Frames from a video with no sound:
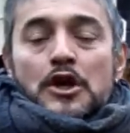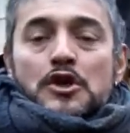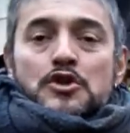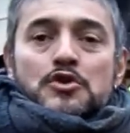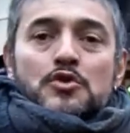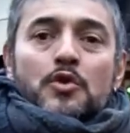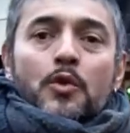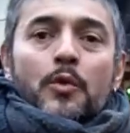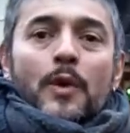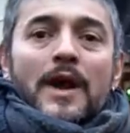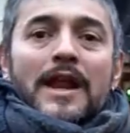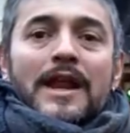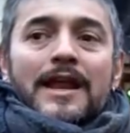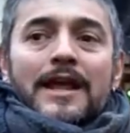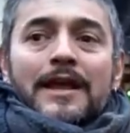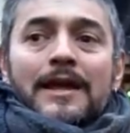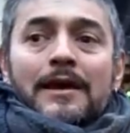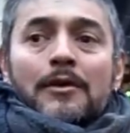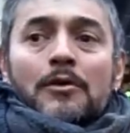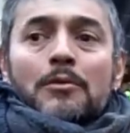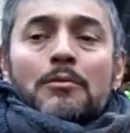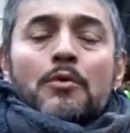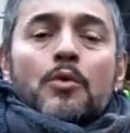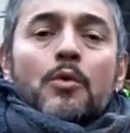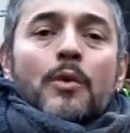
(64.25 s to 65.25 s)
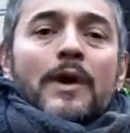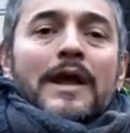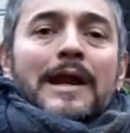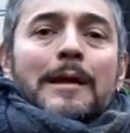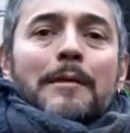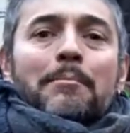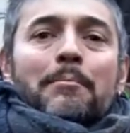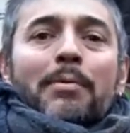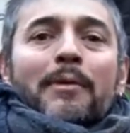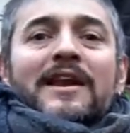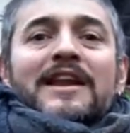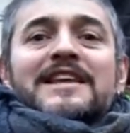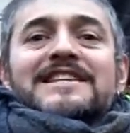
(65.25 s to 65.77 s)
su quelle che comunque
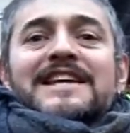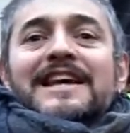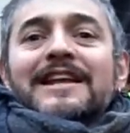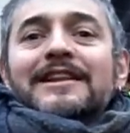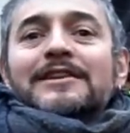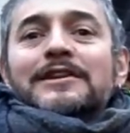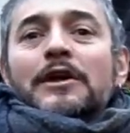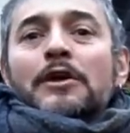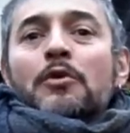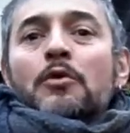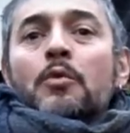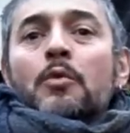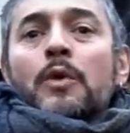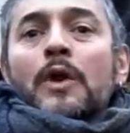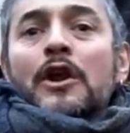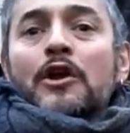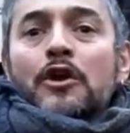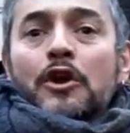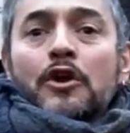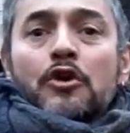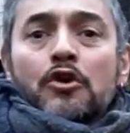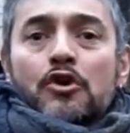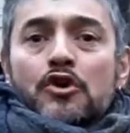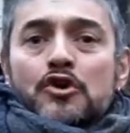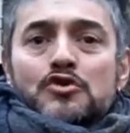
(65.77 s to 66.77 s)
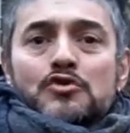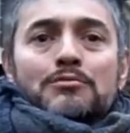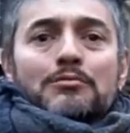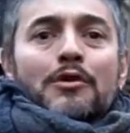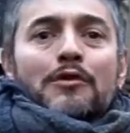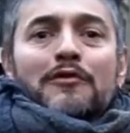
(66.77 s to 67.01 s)
rappresentano un qualche cosa, un,